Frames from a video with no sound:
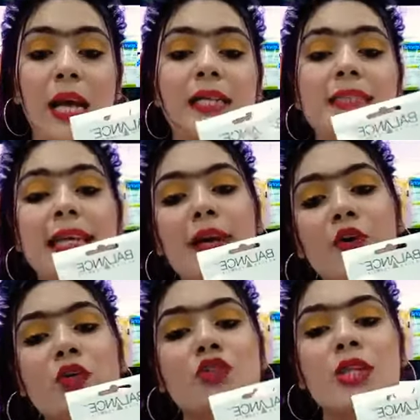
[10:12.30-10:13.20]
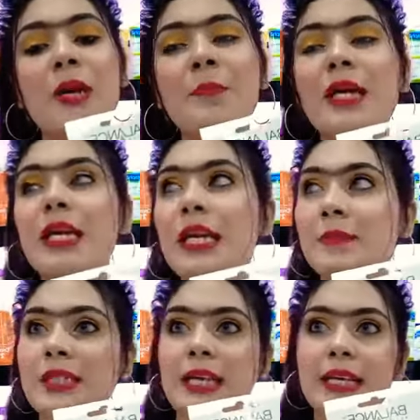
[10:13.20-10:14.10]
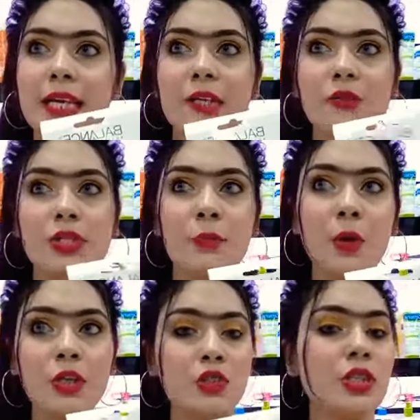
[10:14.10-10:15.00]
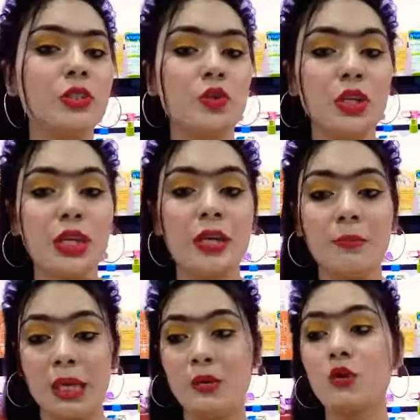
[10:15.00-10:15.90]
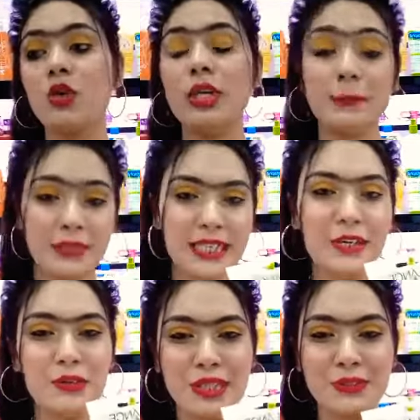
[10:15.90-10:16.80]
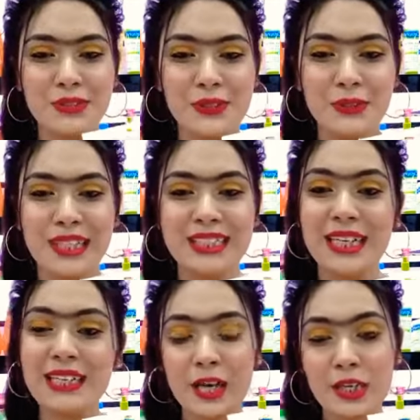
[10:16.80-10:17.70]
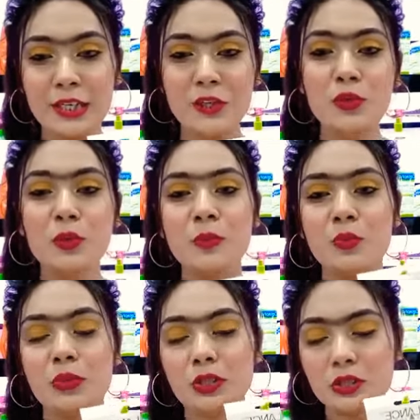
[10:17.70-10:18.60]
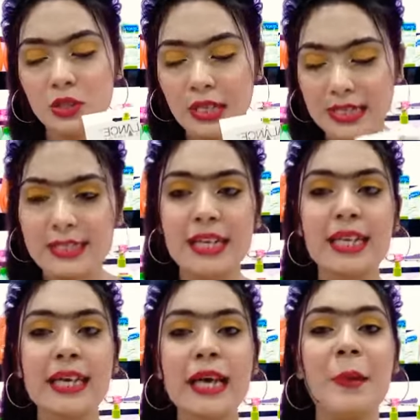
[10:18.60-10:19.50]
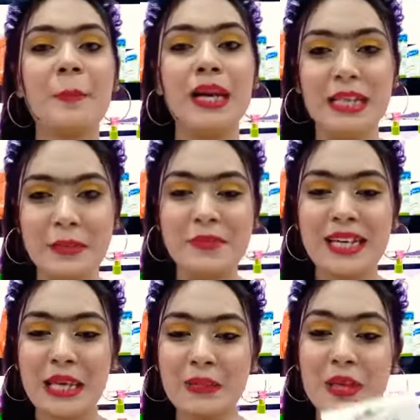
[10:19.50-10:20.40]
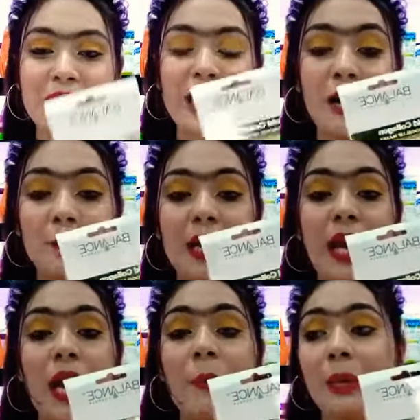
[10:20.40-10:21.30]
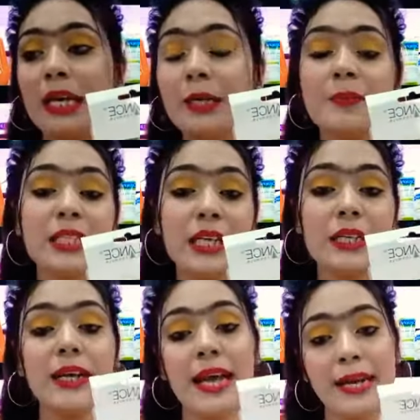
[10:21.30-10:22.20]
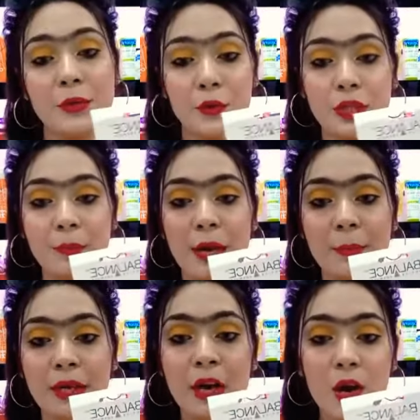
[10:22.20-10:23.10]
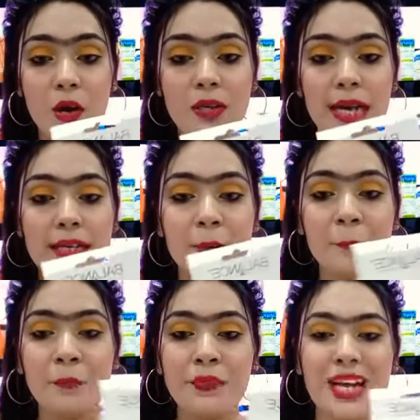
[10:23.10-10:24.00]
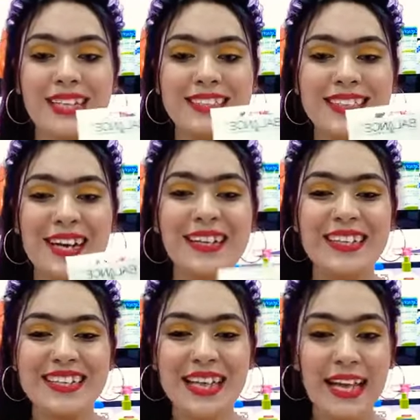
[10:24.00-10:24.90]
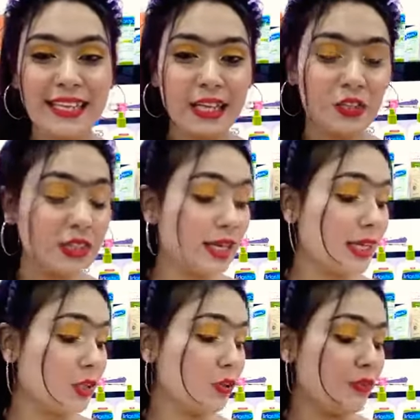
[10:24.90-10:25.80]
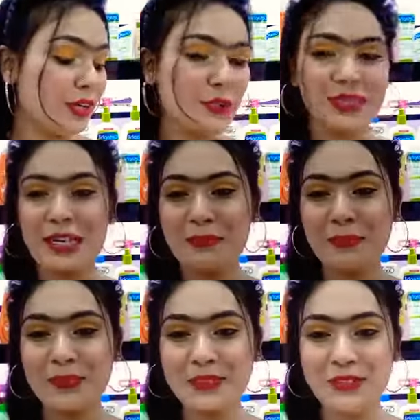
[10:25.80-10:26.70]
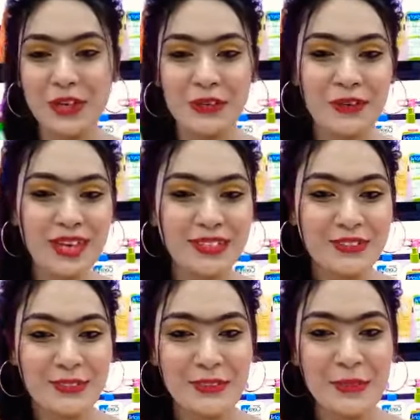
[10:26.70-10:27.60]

যে কোনো যদি আপনি লিপস্টিক এটা ইউজ ইউজের পরে যদি যদি মানে কোন লিপস্টিক ইউজ করতে চান তাহলে কিন্তু খুব ইজিলি আপনার লিপসে কিন্তু এটা আপনি মানে লিপস্টিকটা ক্যারি করতে পারবেন অলরাইট আচ্ছা থ্যাংক ইউ জান্নাতুল ফেরদোস আপু জয়েন করার জন্য